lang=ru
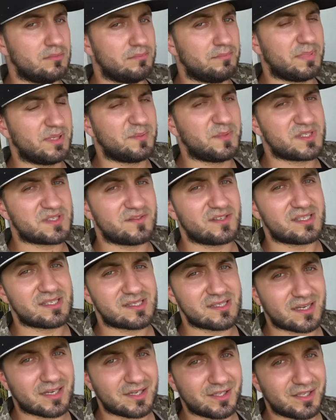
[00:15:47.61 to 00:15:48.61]

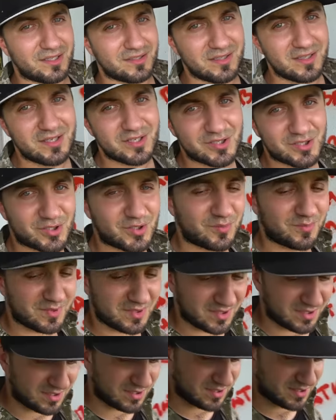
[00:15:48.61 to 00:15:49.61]
подписывайтесь на канал,
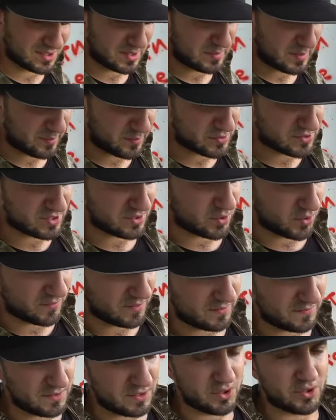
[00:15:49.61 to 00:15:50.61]
чтобы не пропустить
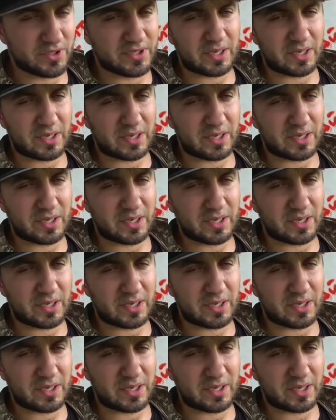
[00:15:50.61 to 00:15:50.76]
новые видео.